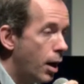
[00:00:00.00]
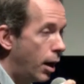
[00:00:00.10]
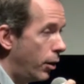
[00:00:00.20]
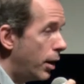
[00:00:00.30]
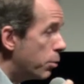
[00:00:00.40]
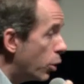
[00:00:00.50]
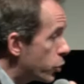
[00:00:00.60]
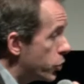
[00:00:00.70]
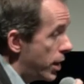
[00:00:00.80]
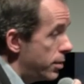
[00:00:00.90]
Alors la
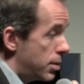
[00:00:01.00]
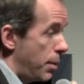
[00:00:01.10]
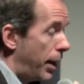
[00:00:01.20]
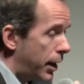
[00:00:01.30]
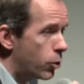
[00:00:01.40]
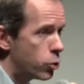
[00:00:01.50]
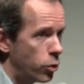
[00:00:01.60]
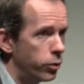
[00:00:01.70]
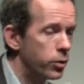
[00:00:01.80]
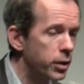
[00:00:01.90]
blockchain, ce n'est pas quelque
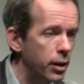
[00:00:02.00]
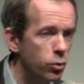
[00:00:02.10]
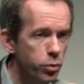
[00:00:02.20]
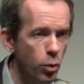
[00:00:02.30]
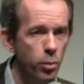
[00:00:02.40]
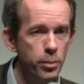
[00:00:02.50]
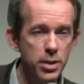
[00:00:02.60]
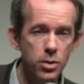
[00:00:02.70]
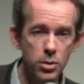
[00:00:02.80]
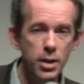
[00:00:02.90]
chose de très nouveau,
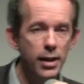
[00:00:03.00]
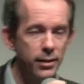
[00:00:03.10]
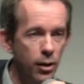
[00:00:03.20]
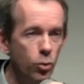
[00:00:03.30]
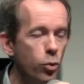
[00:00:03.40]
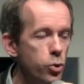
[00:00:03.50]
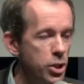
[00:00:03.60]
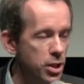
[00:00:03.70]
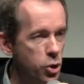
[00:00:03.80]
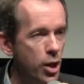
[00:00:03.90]
puisque c'est la
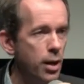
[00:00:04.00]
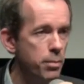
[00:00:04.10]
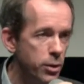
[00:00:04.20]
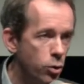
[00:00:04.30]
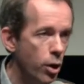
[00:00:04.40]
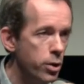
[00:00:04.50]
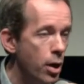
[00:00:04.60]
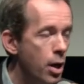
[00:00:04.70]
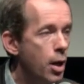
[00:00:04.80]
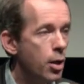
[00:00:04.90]
technologie qui gère les bitcoins,
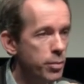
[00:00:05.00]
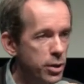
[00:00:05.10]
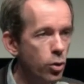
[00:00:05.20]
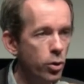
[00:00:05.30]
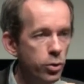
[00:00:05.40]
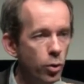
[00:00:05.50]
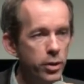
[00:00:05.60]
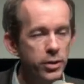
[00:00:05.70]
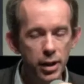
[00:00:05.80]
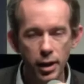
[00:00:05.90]
bitcoins qui ont
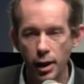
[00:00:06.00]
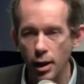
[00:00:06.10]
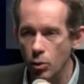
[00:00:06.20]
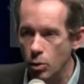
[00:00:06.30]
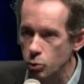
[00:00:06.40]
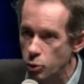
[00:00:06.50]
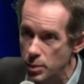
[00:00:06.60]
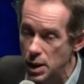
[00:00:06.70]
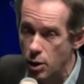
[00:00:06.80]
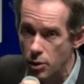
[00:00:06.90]
été créés en
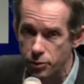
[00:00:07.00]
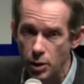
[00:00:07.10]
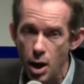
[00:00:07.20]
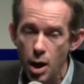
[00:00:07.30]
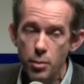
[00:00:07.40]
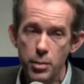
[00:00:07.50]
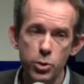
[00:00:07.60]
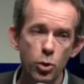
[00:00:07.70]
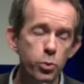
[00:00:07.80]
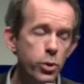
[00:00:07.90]
2009. Mais
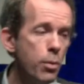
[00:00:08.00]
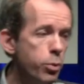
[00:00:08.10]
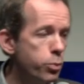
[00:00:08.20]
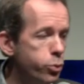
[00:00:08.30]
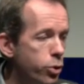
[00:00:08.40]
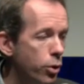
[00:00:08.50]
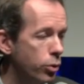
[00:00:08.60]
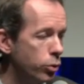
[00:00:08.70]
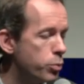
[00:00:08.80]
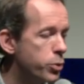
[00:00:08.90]
depuis un peu plus d'un
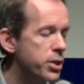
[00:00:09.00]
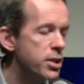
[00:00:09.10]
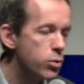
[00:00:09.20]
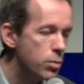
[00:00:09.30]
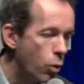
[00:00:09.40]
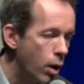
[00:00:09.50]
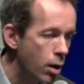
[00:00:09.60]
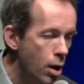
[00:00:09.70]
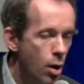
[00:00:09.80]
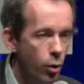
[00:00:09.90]
an, depuis 18
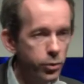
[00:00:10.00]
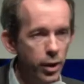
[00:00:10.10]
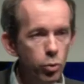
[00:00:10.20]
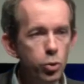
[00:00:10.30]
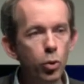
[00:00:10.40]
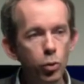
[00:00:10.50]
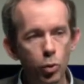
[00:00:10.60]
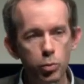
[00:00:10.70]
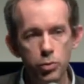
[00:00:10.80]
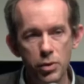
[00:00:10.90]
mois, on s'est rendu compte
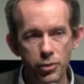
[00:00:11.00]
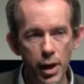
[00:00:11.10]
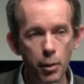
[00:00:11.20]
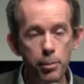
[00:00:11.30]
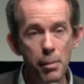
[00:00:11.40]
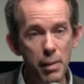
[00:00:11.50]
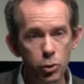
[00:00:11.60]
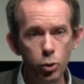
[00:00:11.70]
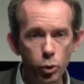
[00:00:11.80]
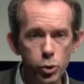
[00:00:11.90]
qu'on pouvait faire pas mal
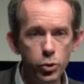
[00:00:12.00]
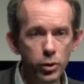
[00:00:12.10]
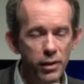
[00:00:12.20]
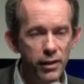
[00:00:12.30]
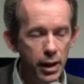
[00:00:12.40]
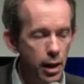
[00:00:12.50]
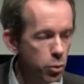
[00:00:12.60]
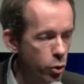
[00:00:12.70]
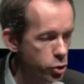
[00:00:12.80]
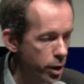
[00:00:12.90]
d'autres choses avec la
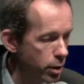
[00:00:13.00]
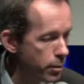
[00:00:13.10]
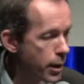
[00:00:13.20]
blockchain.